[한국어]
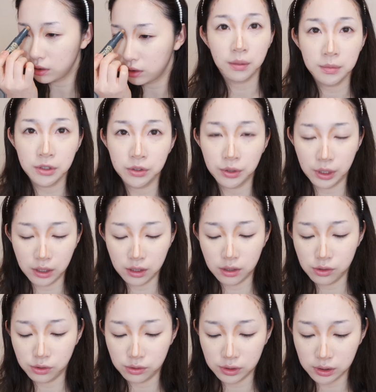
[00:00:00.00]
하면
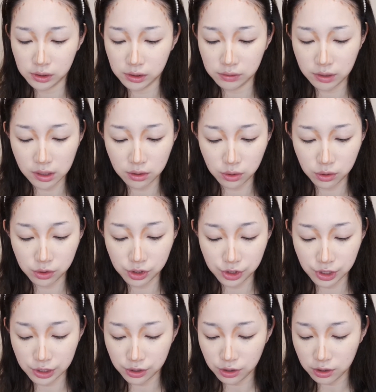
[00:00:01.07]
되게 이상한 얼굴이
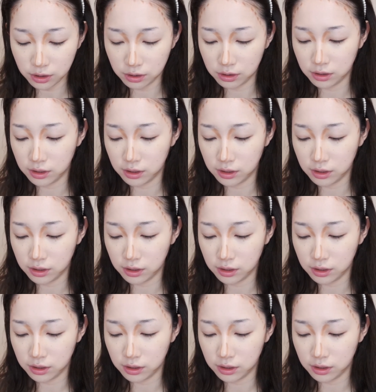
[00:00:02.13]
되죠?